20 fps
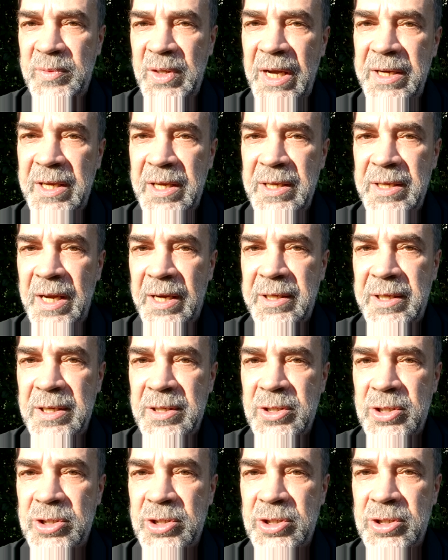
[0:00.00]
taki
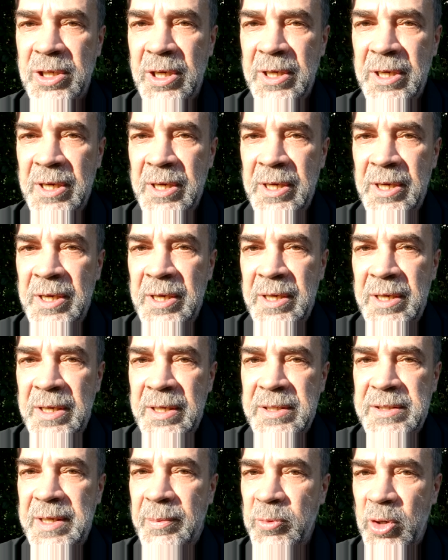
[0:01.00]
jakiś
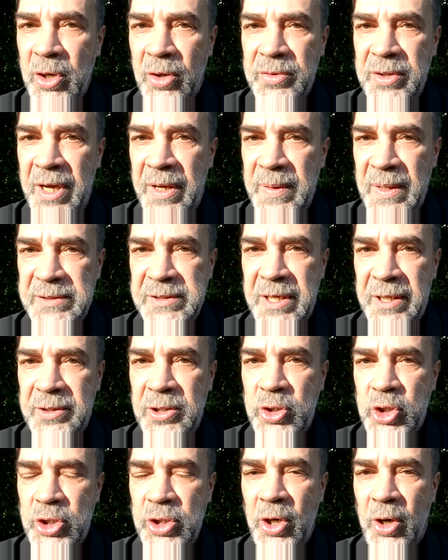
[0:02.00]
zamglony,
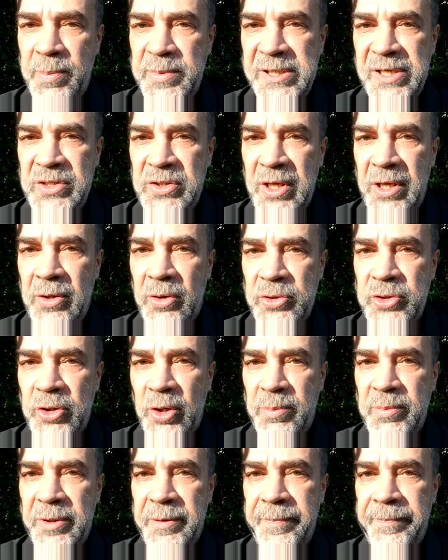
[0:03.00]
energetyczny obraz tej
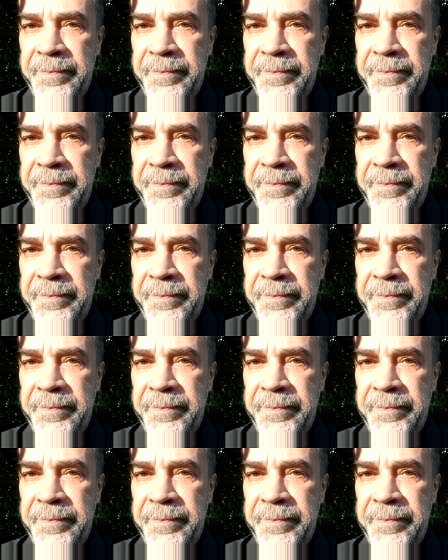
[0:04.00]
osoby.